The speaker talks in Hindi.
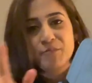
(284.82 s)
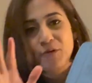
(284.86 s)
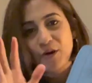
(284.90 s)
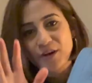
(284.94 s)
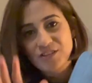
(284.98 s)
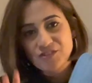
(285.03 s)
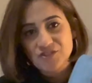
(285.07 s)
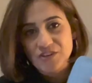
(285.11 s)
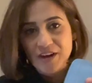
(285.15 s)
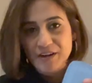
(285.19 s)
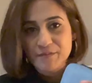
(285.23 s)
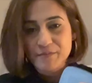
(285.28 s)

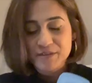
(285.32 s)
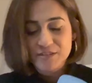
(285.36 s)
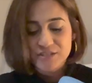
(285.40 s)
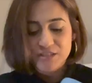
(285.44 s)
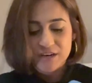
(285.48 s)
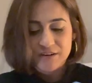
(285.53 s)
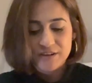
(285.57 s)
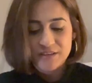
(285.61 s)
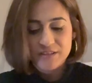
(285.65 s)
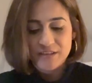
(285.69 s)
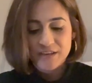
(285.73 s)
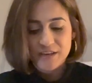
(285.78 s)
बहुत ट्रेंड में
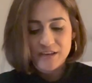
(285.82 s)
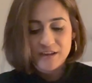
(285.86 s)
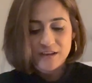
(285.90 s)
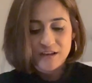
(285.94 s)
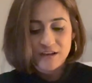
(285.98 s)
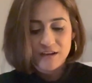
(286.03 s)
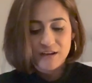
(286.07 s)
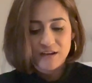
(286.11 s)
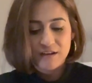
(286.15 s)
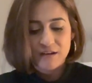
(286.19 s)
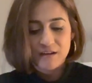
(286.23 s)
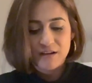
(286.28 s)
चल रहे थे
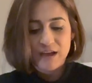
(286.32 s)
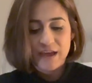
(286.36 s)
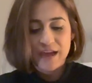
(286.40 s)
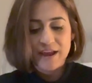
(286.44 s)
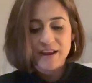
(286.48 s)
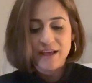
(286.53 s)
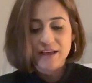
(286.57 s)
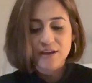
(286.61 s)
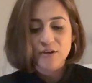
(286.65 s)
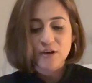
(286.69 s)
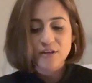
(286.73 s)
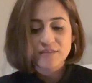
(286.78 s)

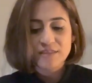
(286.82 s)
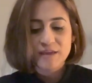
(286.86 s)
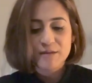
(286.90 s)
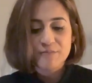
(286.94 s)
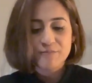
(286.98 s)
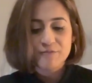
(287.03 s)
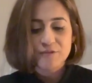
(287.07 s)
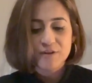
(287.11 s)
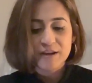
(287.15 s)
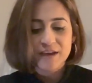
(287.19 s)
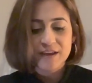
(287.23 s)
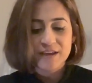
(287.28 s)
एंड आई गॉट देम
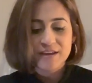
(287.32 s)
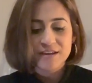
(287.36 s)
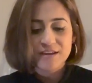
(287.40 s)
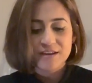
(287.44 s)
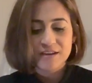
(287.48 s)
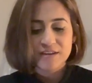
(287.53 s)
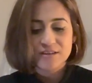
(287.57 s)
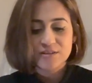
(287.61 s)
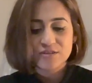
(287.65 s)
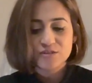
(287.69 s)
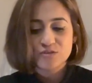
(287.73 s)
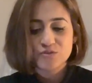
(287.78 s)
फॉर लाइक
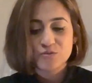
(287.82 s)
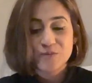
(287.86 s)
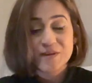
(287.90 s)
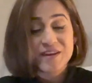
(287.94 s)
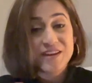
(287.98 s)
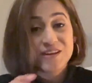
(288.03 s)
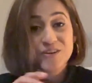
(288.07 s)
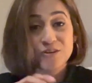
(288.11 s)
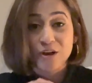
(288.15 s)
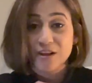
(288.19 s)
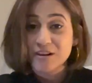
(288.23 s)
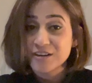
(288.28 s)

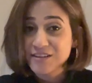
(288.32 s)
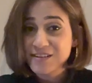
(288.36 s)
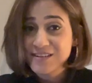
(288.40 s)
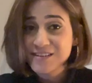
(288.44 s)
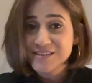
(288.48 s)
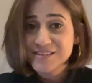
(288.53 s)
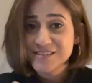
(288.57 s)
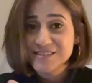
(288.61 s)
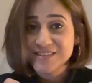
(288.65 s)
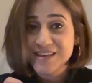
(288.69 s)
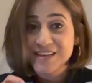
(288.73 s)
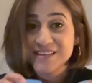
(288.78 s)
ट्वेंटी
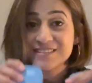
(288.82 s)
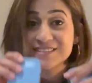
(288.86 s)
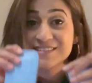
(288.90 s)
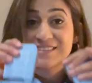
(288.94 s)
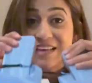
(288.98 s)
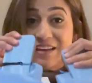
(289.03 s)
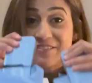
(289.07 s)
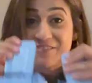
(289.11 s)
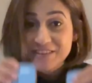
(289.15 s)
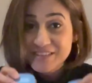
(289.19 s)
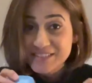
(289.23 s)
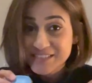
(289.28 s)
डॉलर्स ये
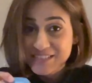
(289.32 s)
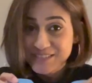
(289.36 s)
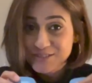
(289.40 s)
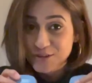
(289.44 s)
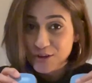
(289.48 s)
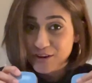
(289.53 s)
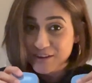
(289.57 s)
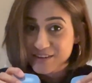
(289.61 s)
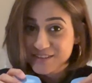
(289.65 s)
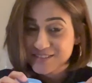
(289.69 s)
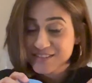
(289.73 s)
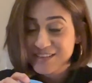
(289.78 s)
सेवेंटी
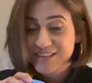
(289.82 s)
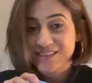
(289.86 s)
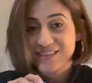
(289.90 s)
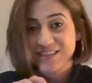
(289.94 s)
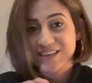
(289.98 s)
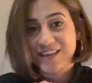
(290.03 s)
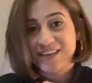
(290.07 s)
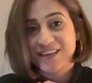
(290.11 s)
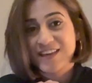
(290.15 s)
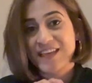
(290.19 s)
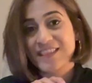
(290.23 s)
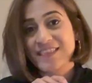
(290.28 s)
डॉलर्स के
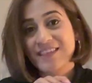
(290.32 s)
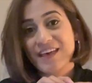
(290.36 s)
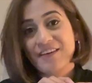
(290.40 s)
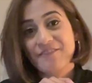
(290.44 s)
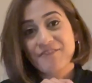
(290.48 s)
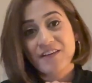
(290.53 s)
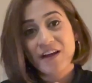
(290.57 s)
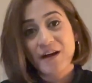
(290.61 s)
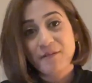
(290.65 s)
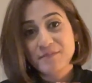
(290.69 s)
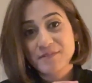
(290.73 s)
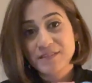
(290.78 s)
थे एंड
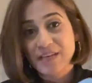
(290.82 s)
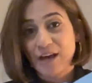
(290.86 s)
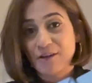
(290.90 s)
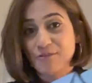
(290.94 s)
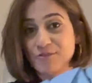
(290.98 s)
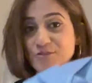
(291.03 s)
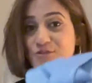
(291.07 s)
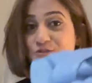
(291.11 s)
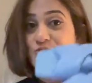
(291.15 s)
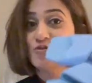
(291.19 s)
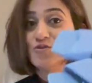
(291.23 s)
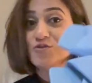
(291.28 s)
देव कम
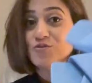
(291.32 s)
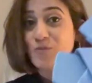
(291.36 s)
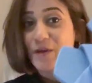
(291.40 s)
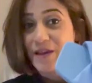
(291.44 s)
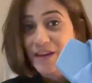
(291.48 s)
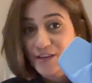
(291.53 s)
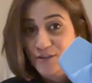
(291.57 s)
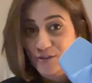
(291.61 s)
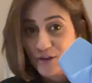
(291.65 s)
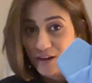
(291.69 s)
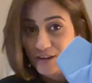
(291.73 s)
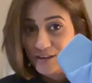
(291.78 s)
डाउन टू
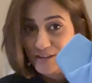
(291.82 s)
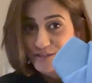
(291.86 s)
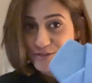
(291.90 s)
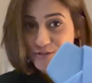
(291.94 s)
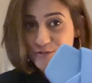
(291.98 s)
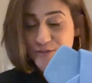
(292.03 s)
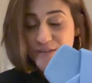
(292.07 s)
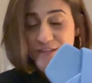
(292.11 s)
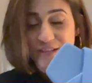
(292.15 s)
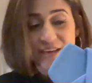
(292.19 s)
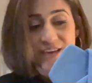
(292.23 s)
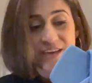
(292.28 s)
ट्वेंटी डॉलर्स
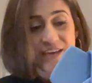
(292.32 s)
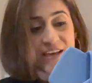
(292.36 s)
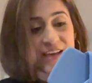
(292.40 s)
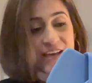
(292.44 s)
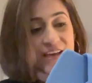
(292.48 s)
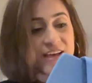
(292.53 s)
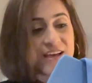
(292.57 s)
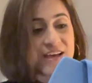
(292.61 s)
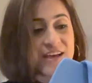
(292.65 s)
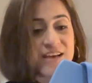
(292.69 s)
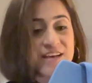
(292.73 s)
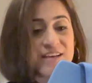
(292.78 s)
ओनली
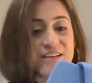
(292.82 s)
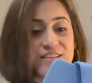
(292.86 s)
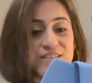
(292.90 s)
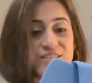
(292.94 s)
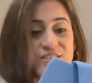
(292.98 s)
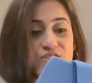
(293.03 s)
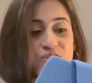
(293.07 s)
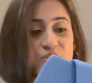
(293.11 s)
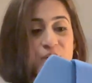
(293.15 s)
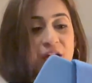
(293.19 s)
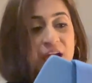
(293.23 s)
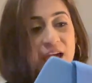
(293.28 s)

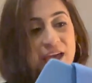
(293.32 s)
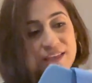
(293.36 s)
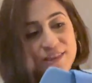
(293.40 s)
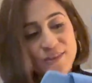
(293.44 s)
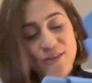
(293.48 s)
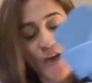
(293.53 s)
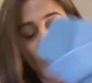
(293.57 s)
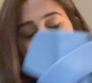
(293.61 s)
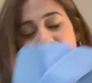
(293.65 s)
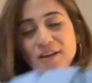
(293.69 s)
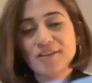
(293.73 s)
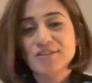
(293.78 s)
सो आई
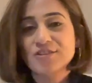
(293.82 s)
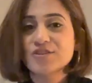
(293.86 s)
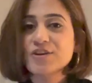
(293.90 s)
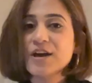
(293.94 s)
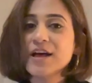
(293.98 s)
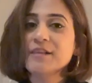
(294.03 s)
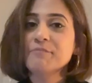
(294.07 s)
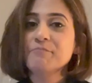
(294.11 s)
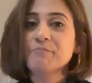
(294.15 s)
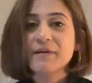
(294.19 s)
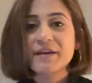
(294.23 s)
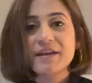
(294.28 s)
थॉट यू नो
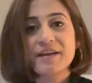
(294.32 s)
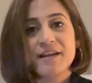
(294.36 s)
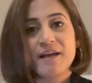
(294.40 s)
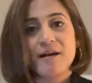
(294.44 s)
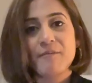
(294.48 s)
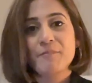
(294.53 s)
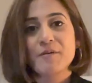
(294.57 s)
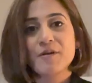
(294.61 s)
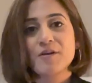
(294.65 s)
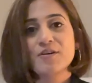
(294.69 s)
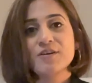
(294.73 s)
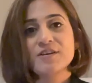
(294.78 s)
आई पिक इट
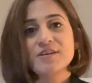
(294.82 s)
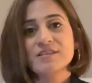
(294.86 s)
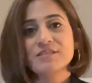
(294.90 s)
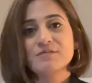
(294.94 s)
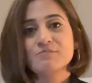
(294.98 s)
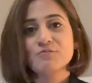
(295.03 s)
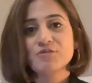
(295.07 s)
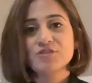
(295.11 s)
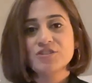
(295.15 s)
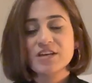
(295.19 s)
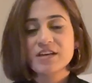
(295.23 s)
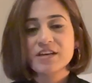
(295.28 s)
अप बिकॉज
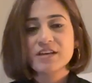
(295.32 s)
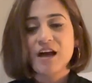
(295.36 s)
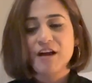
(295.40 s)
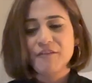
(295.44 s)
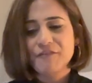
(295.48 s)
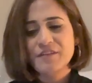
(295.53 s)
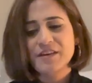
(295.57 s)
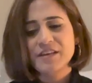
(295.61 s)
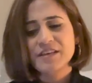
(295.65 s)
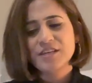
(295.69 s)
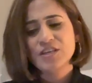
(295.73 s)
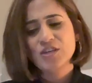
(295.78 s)
मुझे
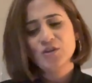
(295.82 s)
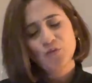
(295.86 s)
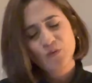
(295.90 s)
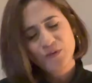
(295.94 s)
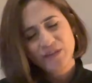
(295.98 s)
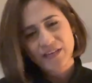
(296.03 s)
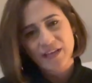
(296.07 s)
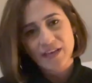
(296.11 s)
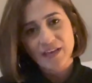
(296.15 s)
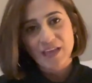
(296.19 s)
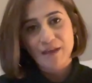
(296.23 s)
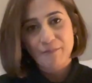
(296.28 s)
काफ़ी
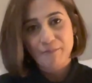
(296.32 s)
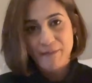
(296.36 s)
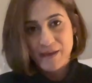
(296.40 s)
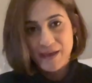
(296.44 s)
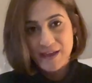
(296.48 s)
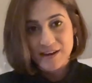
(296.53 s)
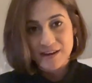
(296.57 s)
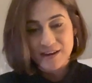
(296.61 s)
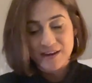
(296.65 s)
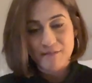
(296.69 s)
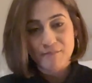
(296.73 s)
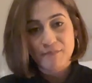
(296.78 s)
क्यूट लगे
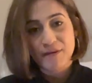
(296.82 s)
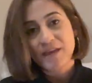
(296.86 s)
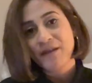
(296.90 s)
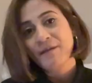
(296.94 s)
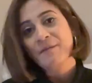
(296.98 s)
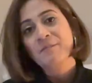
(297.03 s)
पहनने में